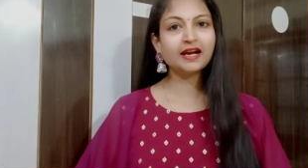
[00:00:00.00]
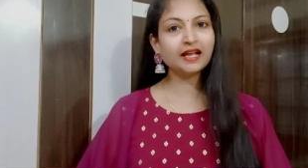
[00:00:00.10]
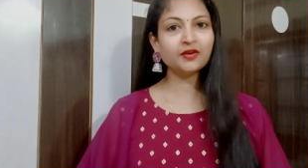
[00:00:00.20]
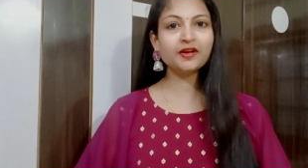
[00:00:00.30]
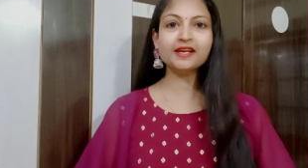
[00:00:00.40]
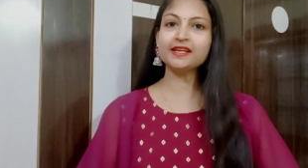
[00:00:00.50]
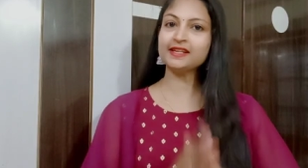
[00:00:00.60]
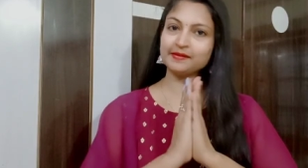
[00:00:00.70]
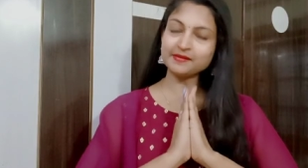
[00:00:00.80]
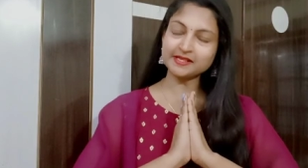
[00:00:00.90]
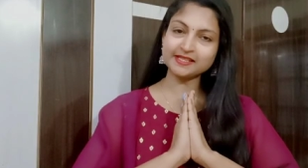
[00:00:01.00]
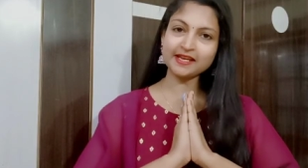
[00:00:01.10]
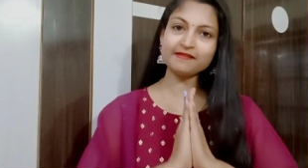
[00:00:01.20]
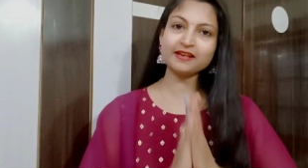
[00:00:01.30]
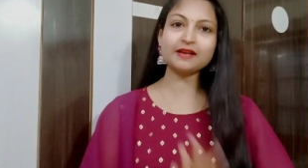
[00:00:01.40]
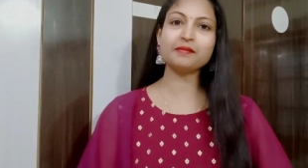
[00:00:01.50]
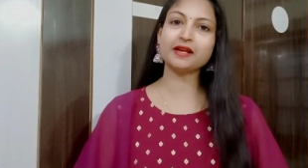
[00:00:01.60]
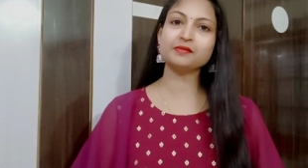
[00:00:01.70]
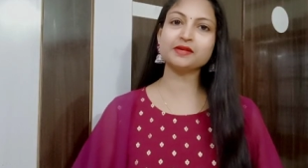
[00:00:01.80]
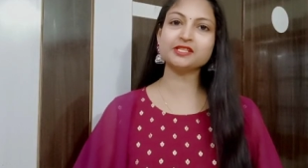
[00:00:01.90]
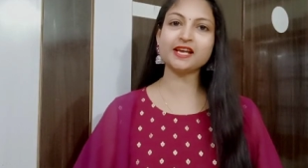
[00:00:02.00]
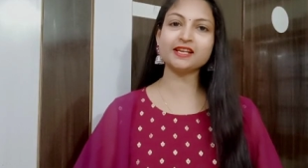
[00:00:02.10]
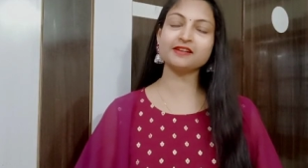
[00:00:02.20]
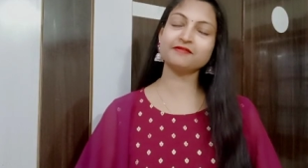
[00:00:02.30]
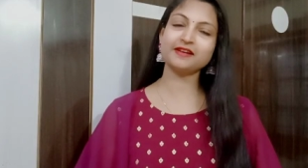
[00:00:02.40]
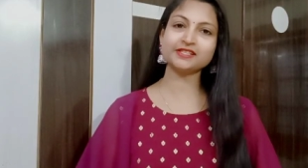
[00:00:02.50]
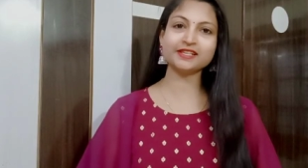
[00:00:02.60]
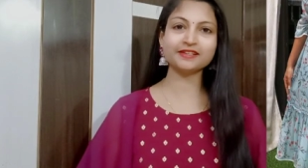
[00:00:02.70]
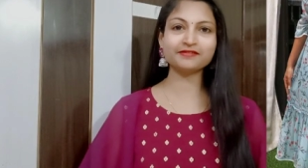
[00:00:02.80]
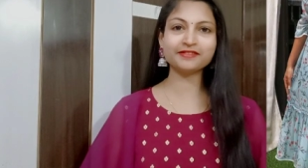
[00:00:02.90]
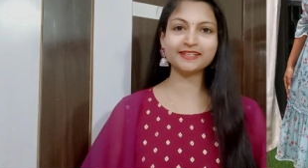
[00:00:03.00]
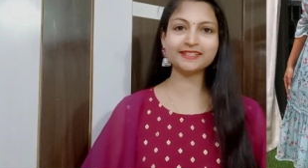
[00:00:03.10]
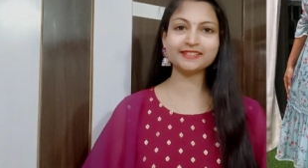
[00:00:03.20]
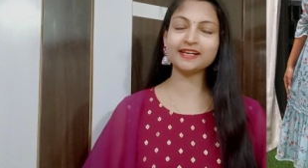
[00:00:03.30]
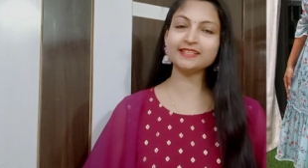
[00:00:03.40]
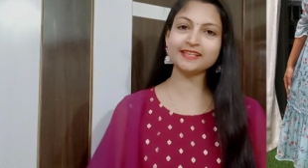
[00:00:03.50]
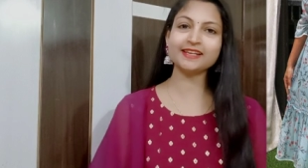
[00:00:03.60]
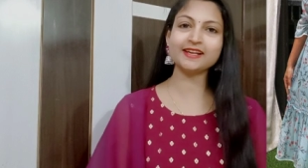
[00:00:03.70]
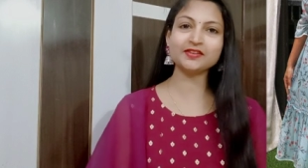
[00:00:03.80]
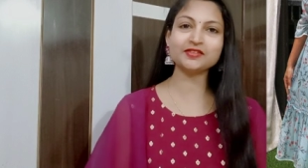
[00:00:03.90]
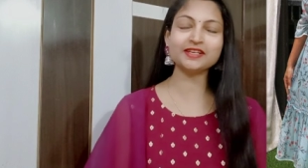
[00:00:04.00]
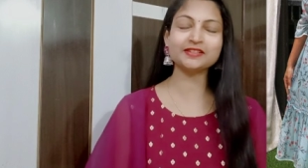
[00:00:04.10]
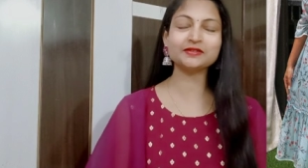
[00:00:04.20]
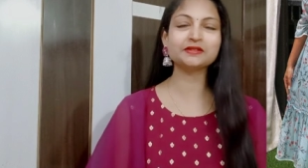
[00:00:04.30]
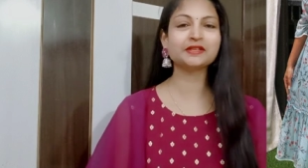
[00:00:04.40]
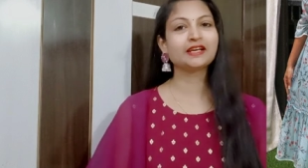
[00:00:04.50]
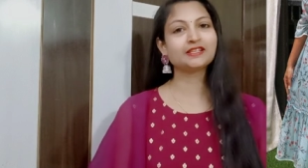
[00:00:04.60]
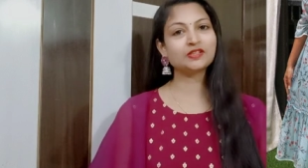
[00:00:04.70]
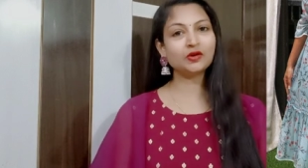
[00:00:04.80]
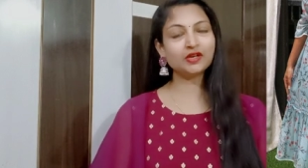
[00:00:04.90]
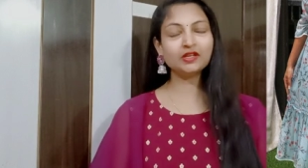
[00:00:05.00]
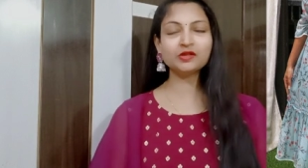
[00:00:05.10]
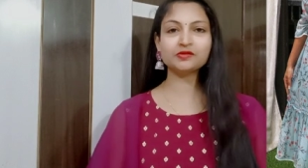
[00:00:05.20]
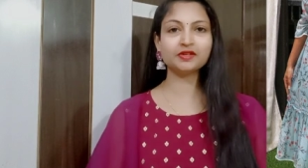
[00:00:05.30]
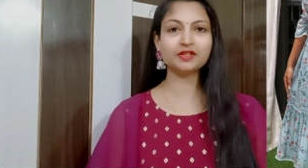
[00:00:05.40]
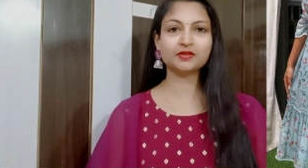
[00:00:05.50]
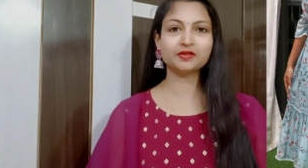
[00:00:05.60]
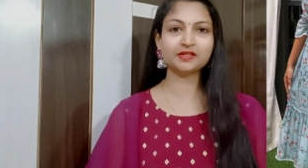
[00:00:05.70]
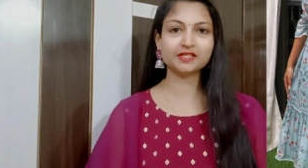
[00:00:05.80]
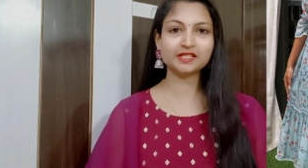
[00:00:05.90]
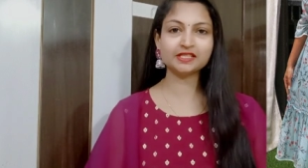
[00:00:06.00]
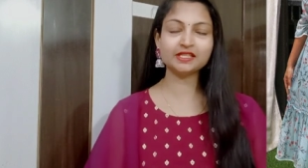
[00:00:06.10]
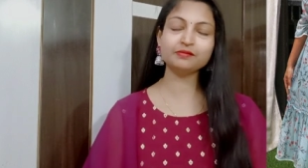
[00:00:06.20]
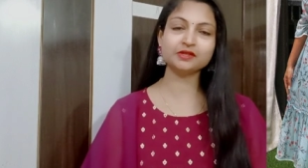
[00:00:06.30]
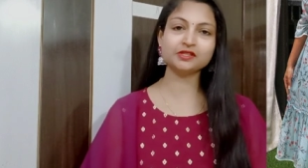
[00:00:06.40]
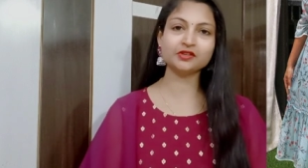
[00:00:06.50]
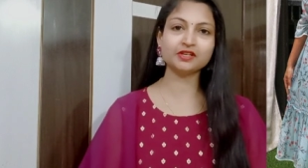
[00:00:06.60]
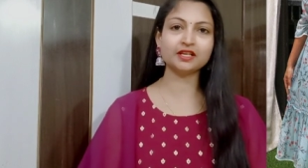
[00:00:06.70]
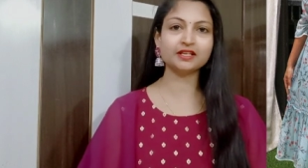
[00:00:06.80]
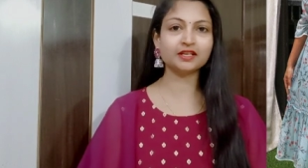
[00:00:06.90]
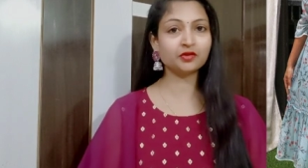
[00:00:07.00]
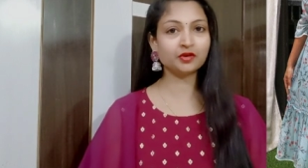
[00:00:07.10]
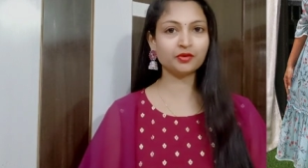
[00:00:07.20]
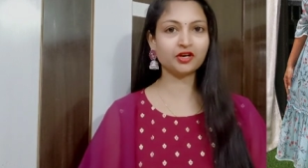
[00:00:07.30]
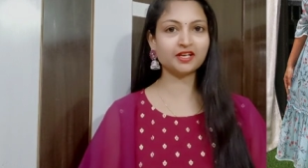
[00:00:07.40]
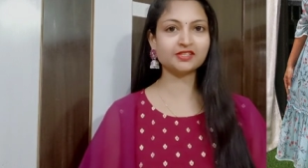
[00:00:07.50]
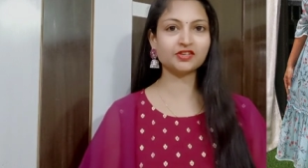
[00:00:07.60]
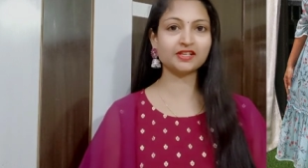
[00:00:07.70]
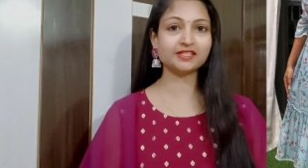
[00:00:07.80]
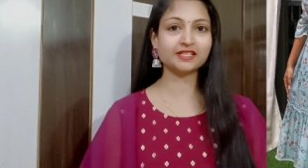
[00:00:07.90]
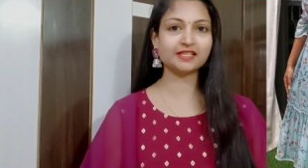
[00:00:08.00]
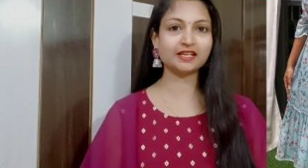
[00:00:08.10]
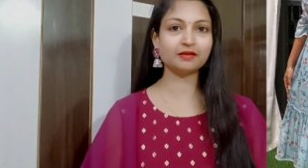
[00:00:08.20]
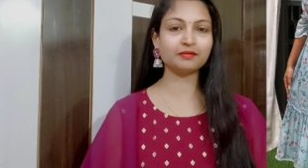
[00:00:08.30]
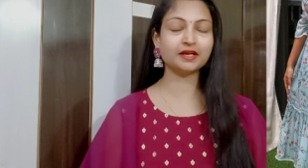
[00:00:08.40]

అండి నమస్తే వెల్కమ్ బ్యాక్ టు మై ఛానల్ ఫ్యాషన్ అండ్ ఫన్ అందరు ఎలా ఉన్నారు సో ఈ రోజు వీడియో కూడా వచ్చేసి మీషో రిలేటెడ్ కొన్ని ప్రోడక్ట్స్ ఆర్డర్ చేశాను అనమాట